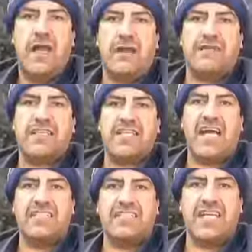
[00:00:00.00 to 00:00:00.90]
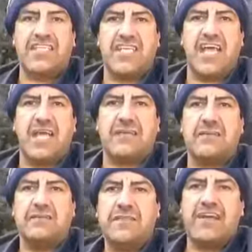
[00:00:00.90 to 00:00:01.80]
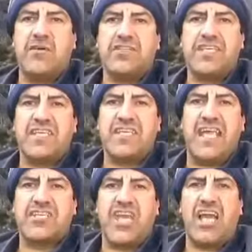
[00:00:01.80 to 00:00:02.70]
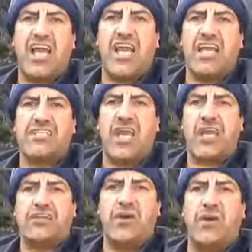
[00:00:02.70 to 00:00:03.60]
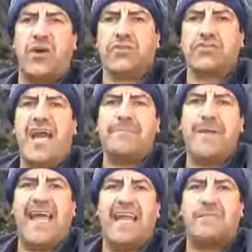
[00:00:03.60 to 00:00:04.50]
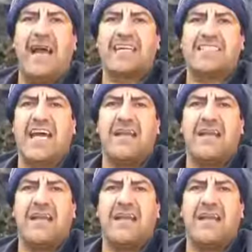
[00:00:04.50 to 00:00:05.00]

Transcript: Sevgili Manhattanlılar, ben bugün buraya niye çıktım? Neden çıktım?